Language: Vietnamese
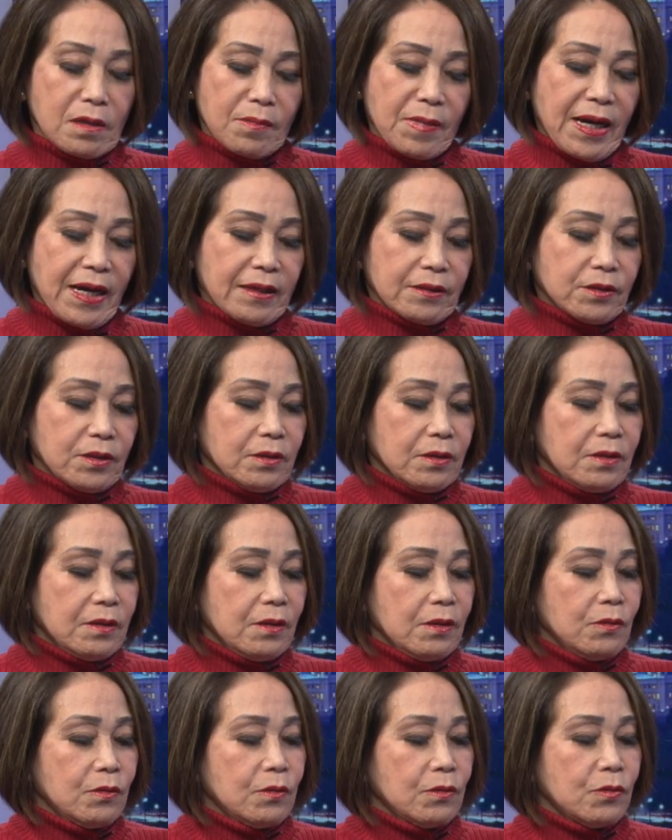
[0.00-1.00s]
mà
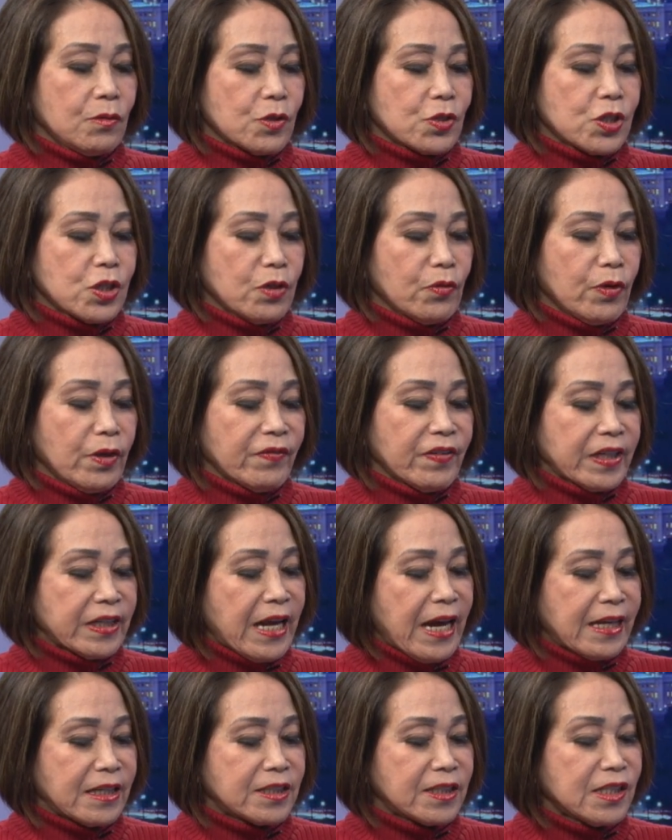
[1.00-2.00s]
thưa luật sư Nguyễn Văn
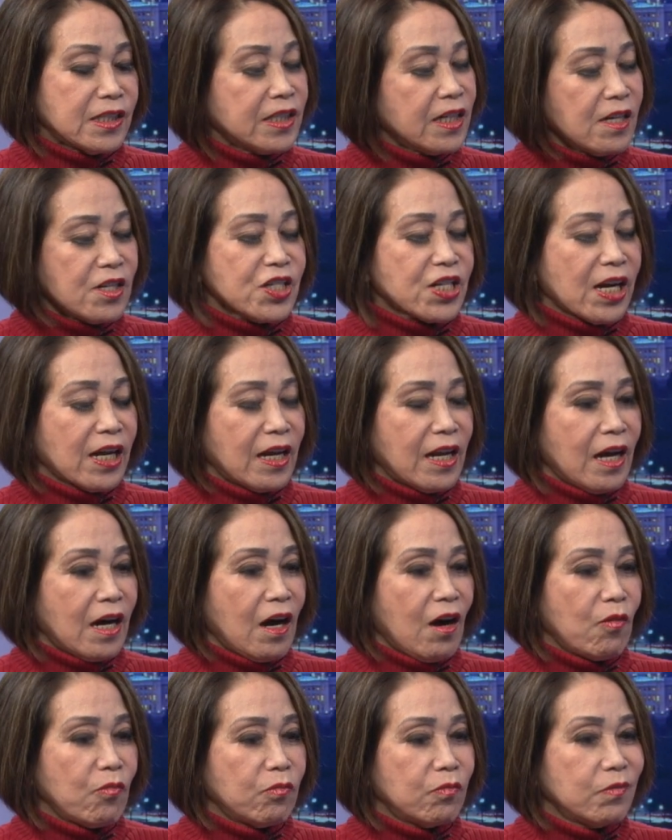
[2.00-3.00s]
Đài xin yeah. Dạ. nhớ rằng là
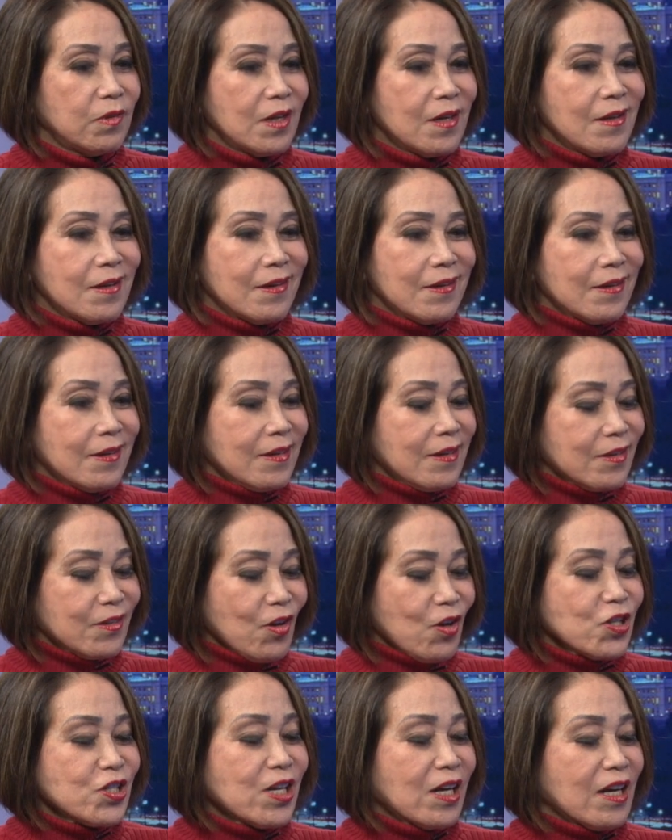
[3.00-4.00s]
ông
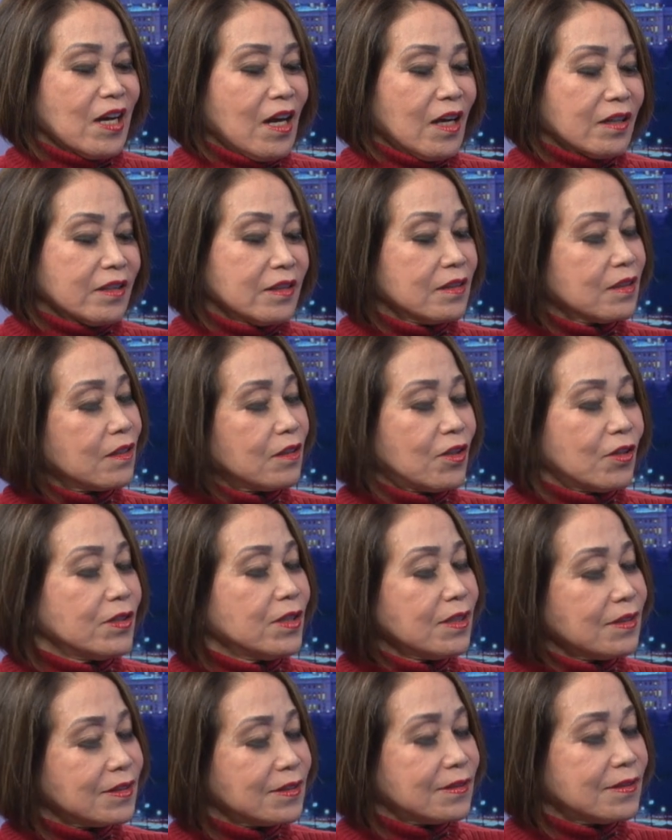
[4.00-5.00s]
nói rằng là có đức
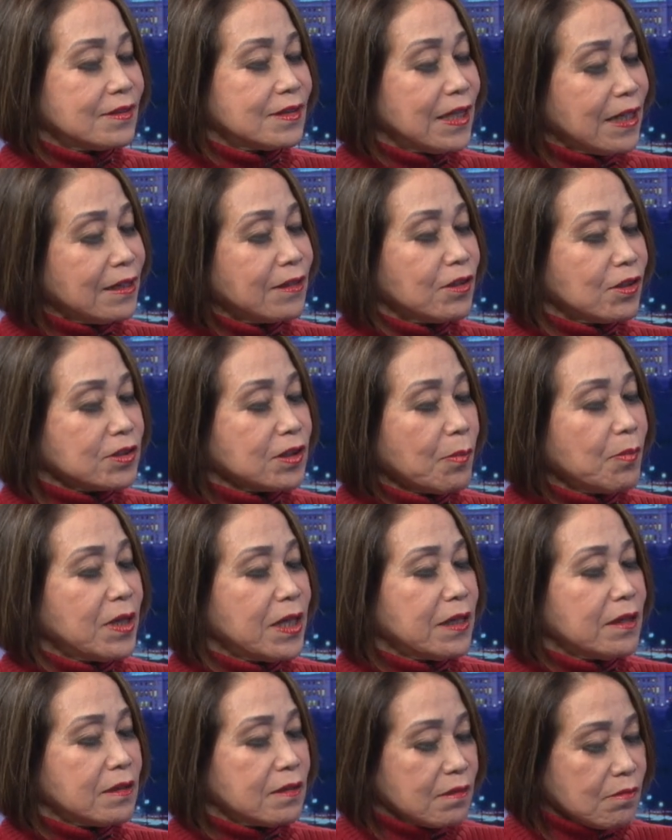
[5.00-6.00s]
tin có tâm
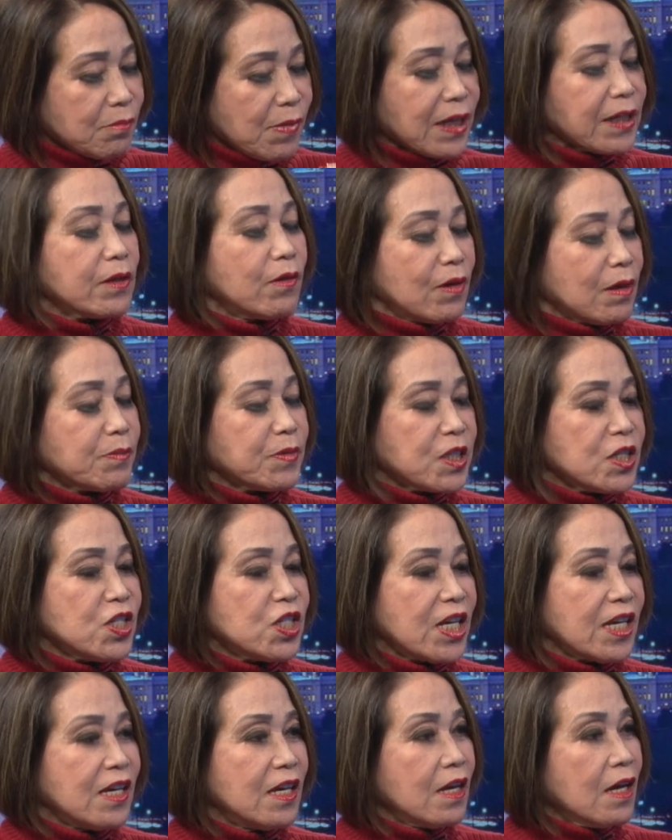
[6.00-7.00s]
linh mặc yeah. Dạ. dù làm chính trị
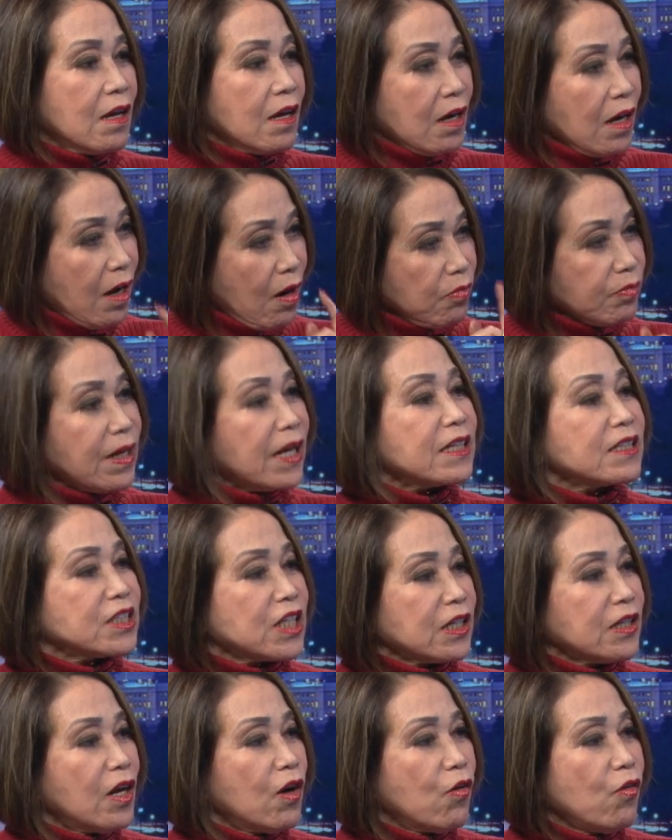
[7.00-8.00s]
yeah. Dạ. ông đang
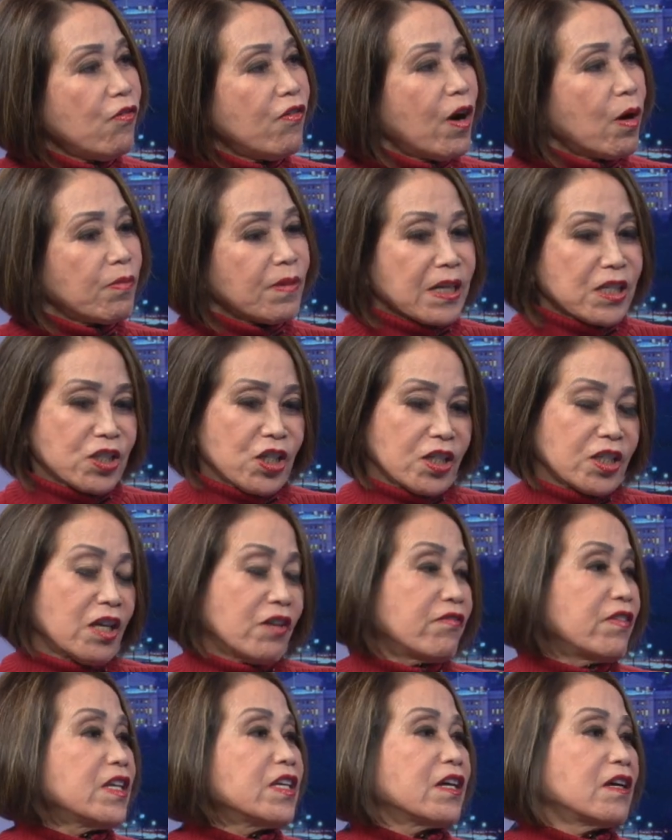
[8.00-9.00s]
tranh đấu và ông đang trực diện
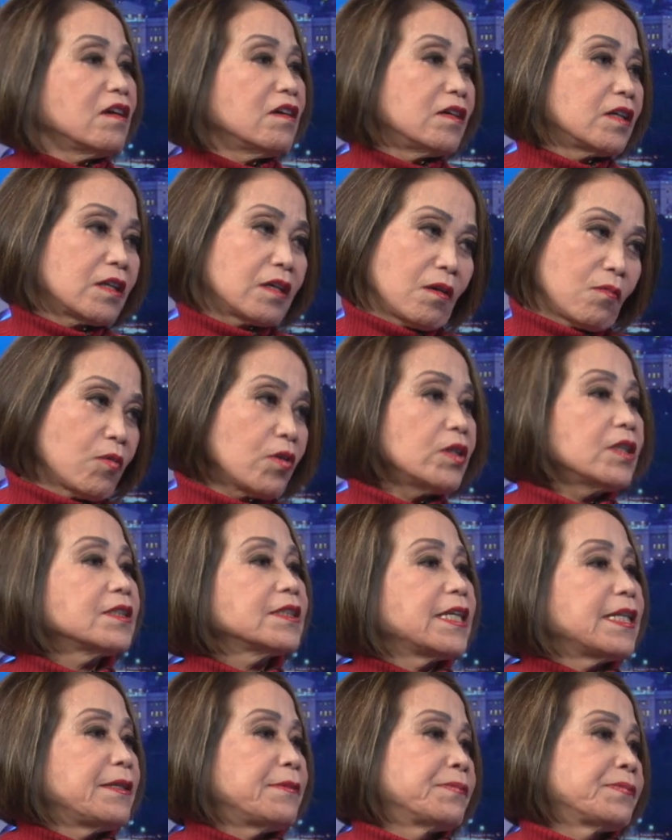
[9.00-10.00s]
với những người không có đức tin